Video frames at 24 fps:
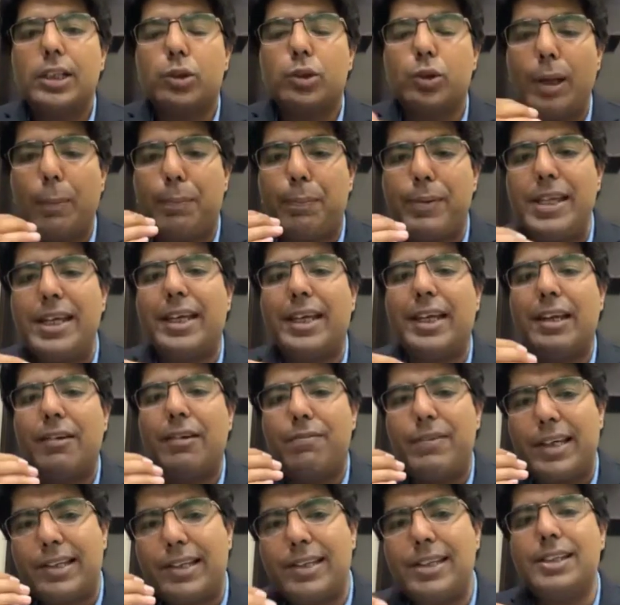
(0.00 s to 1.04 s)
सो so, अपनी
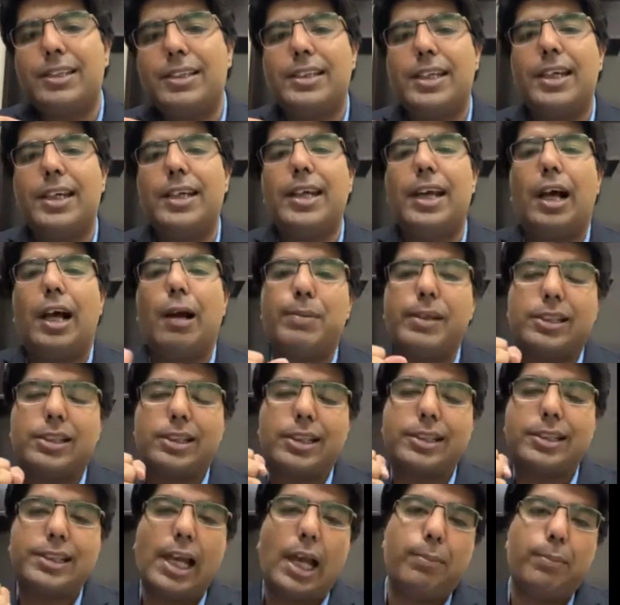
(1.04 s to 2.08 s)
कन्विक्शन से ही आप
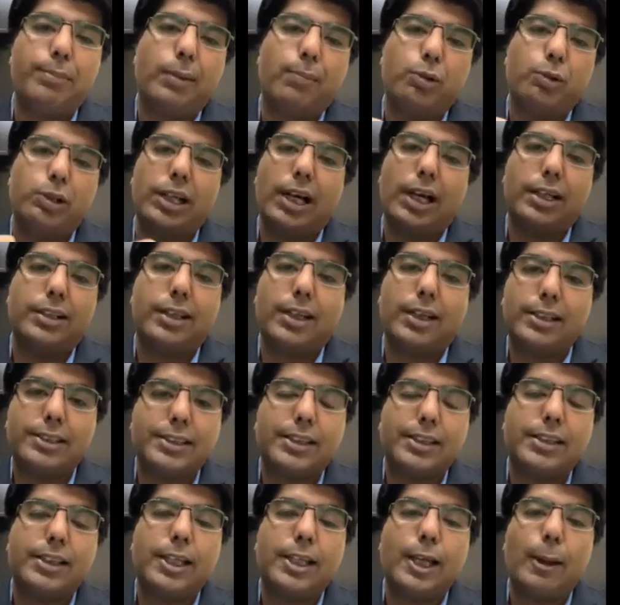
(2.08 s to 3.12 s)
इस एग्जाम की बुनियाद रख
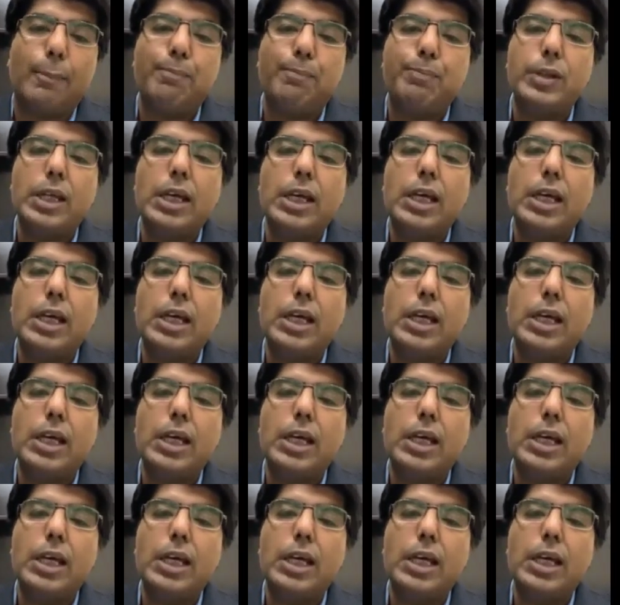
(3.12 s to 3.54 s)
सकते हैं